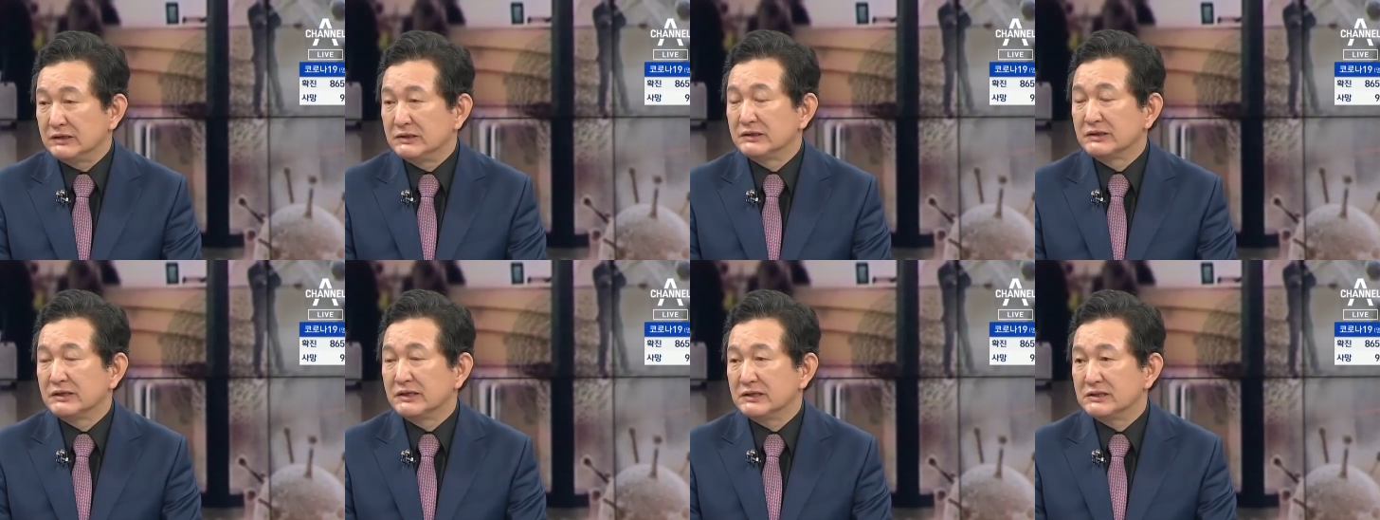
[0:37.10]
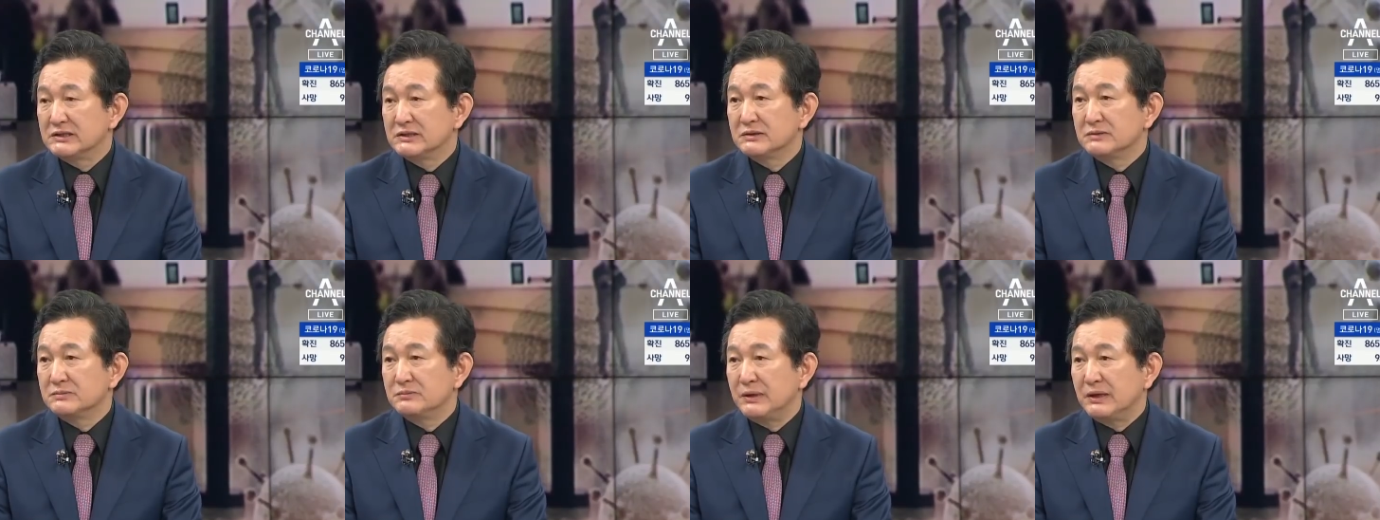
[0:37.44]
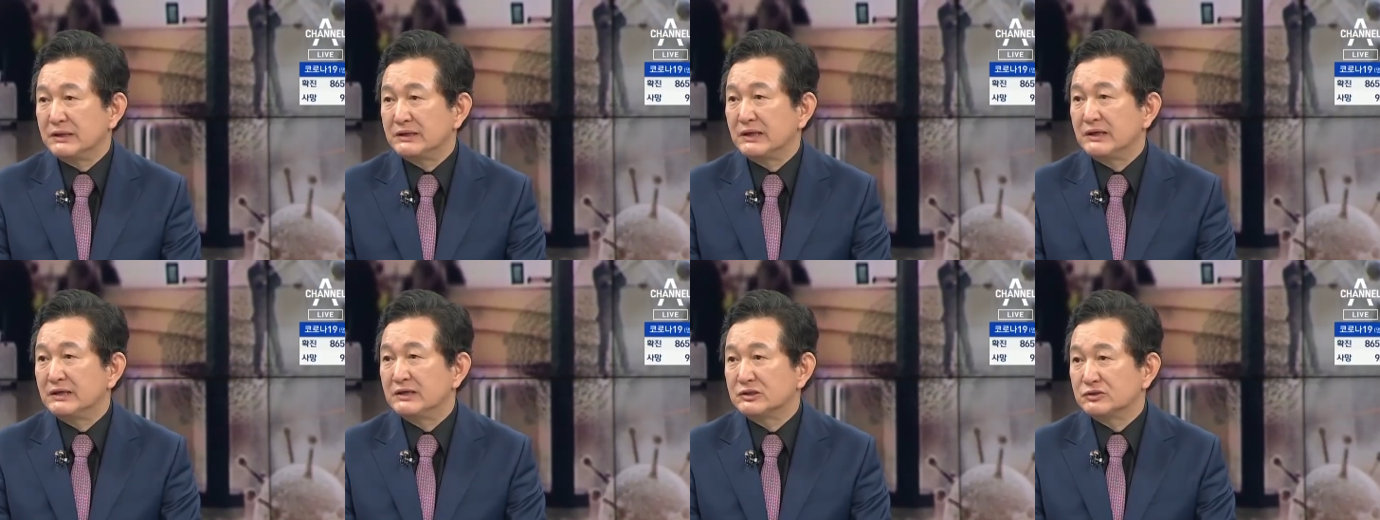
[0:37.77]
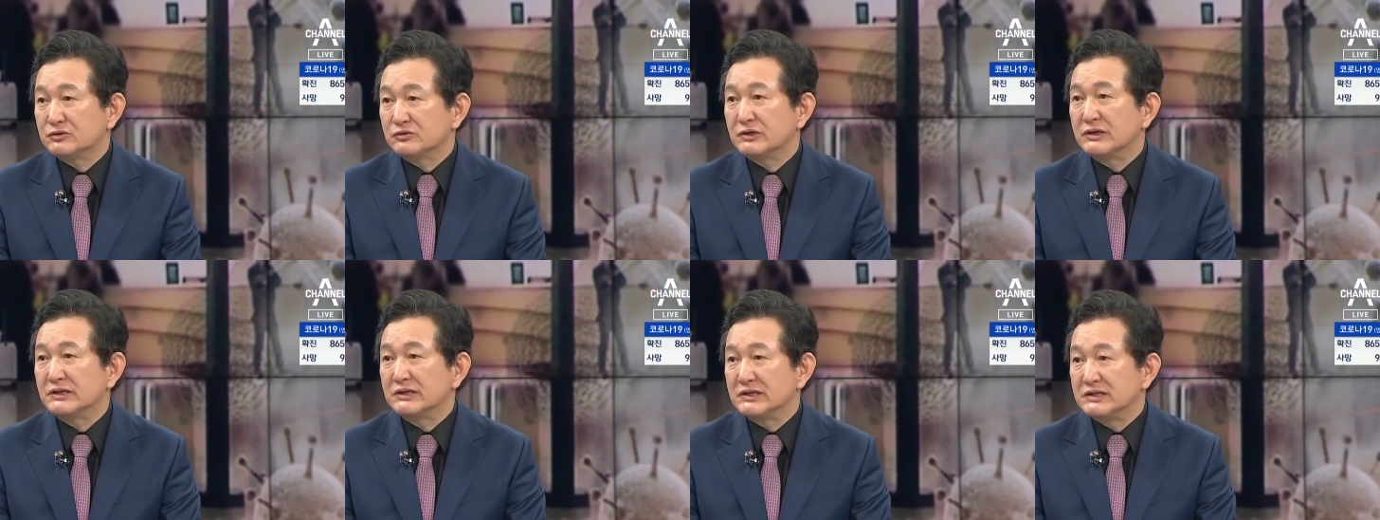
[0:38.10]
이렇게 지금 판단할
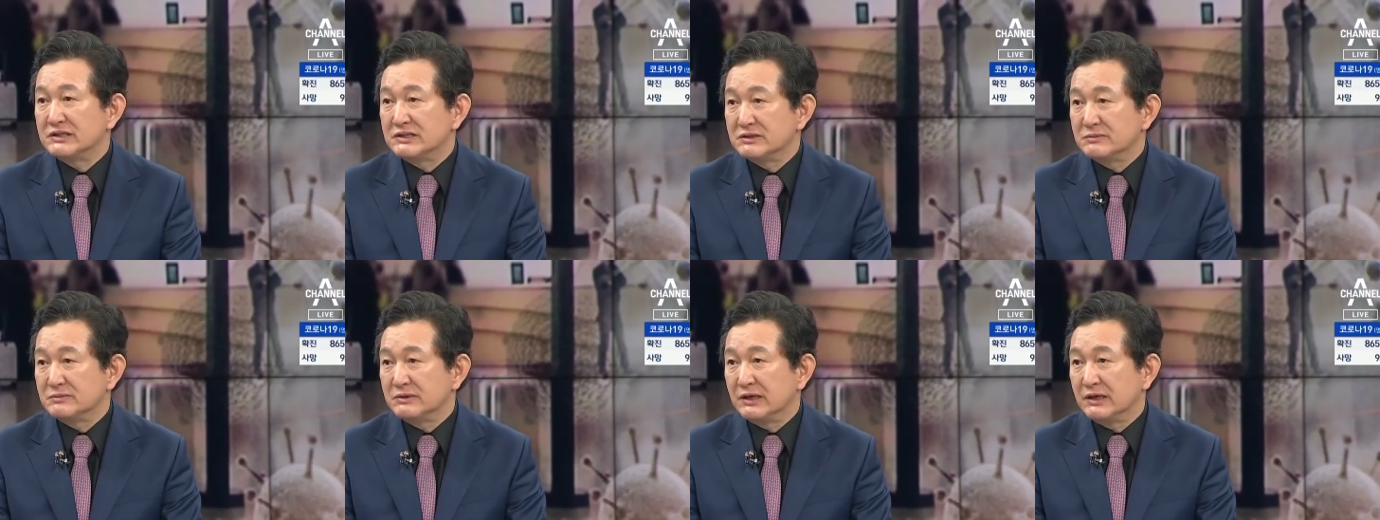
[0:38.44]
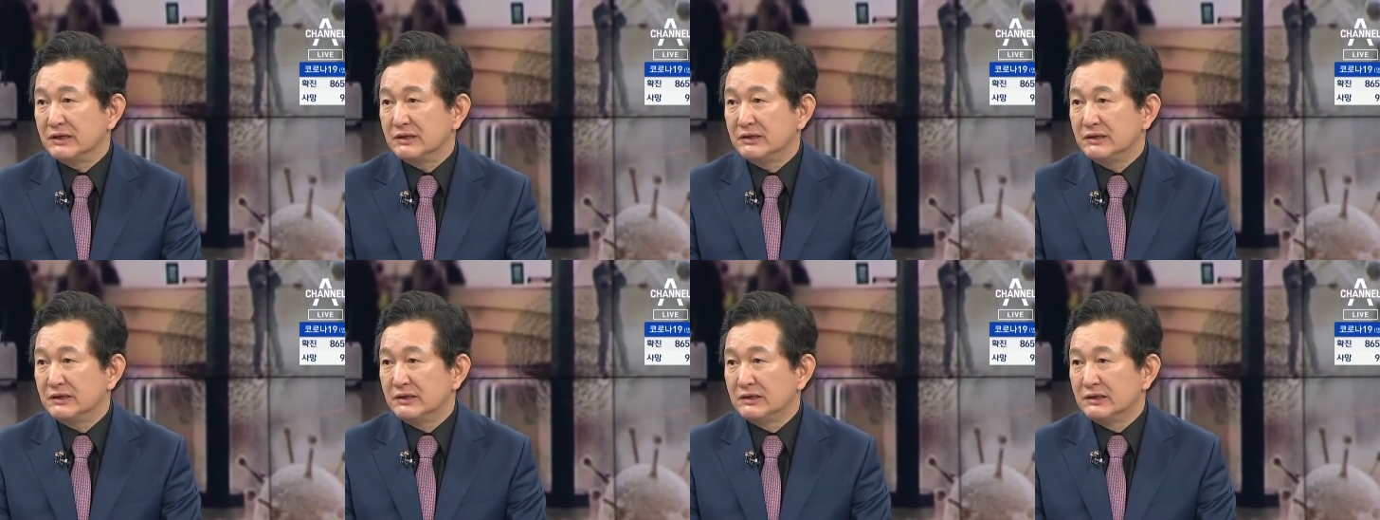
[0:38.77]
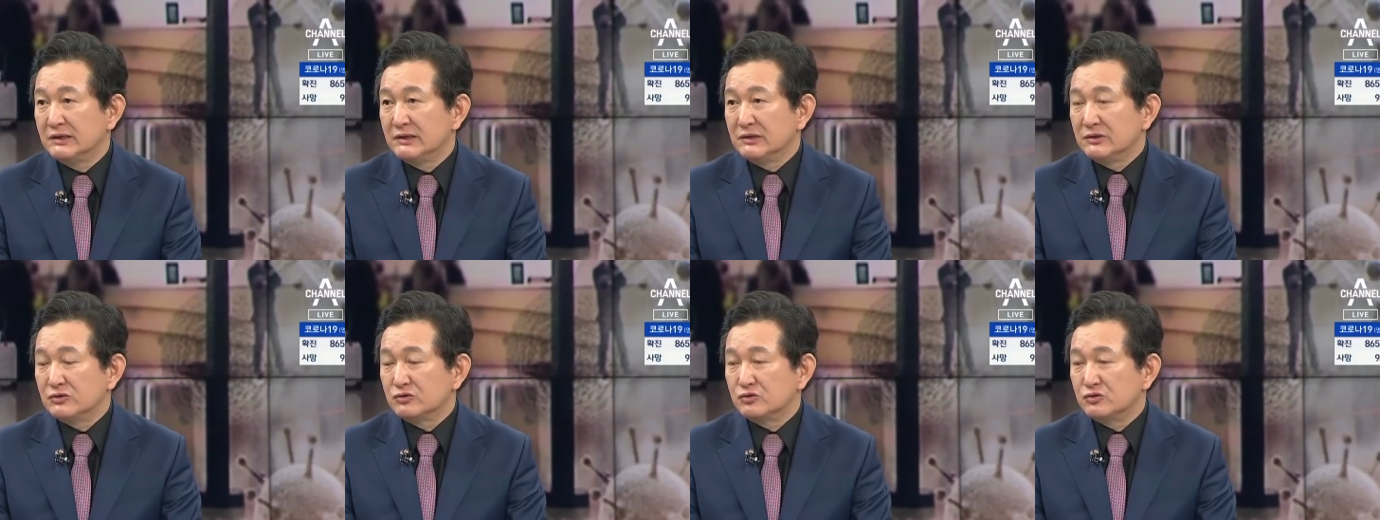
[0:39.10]
수가 있겠지만 네.